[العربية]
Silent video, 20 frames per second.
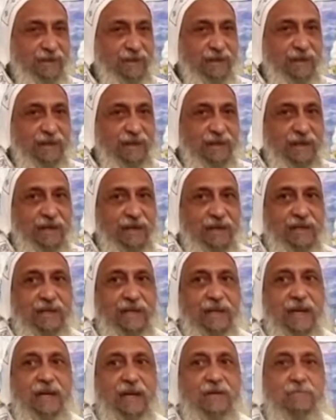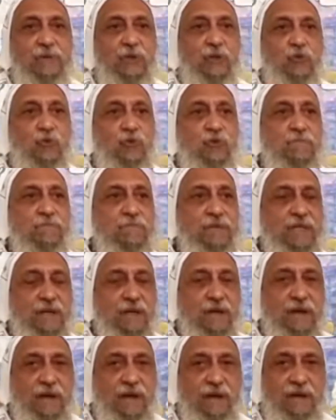اللي كان بيقوم
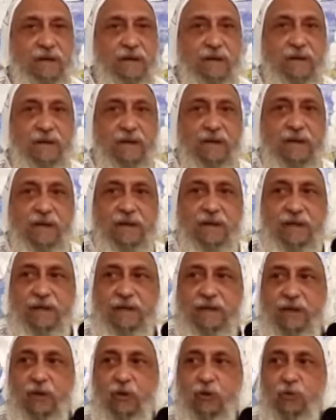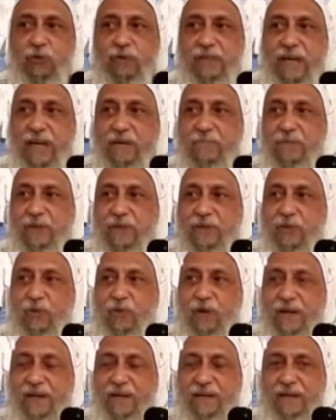بيها اليهود قبل
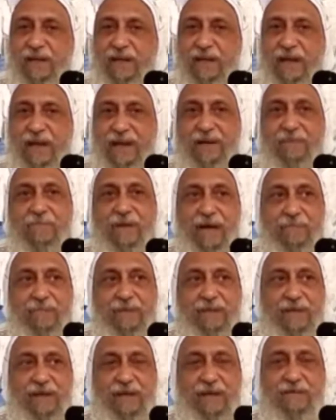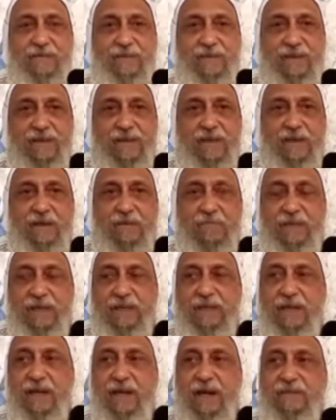يوحنا المعمدان من
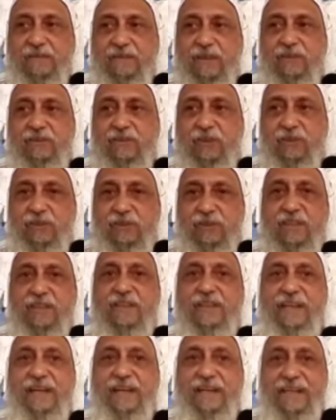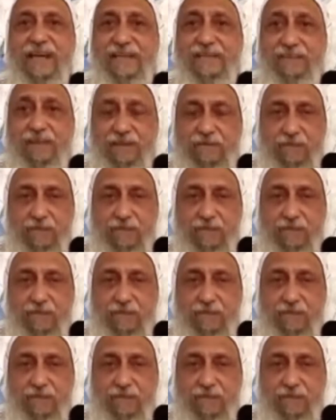جهة التطهير الجسدي